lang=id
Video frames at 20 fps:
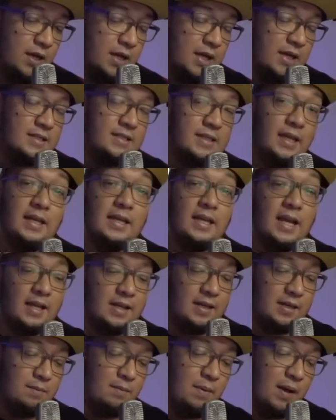seri yang
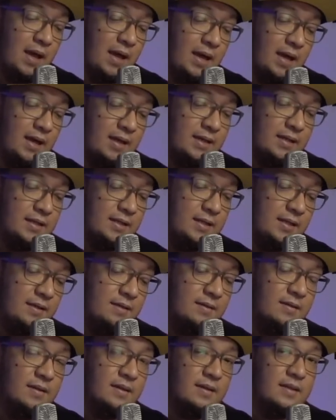ada di belakang
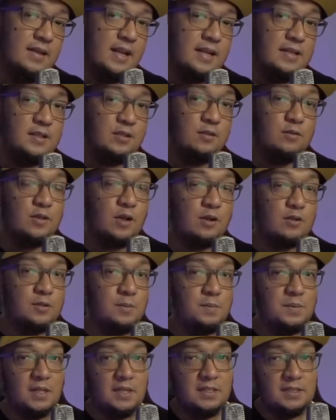ini. Dari situ
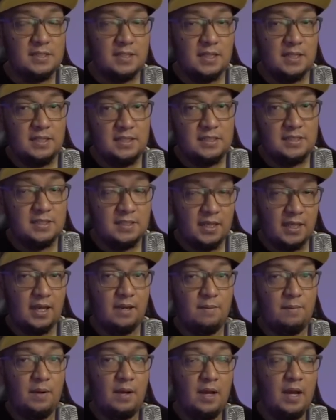seharusnya bisa di-
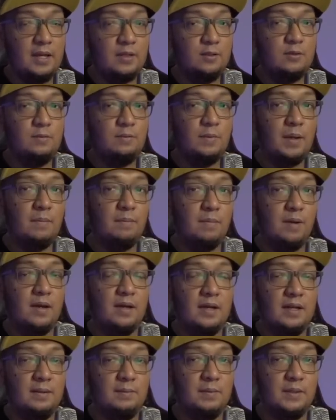dicek apakah itu itu
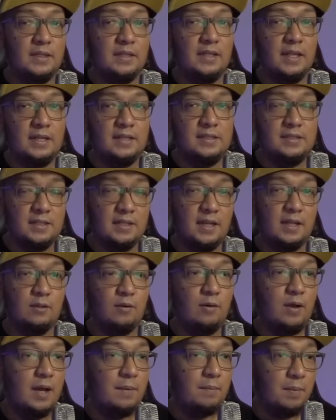memang limited edition
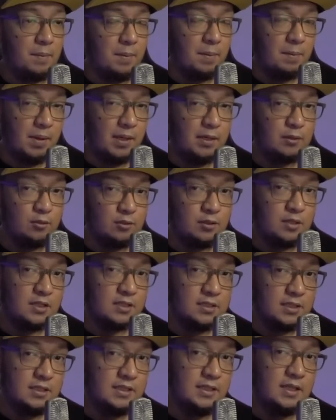atau enggak apa memang itu
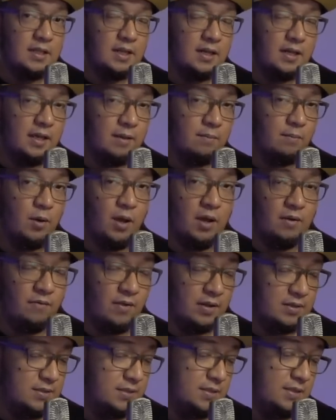tersedia dari Game Boy
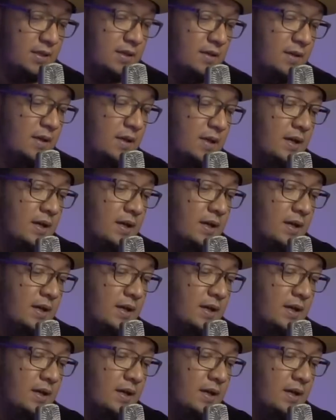Advance-nya.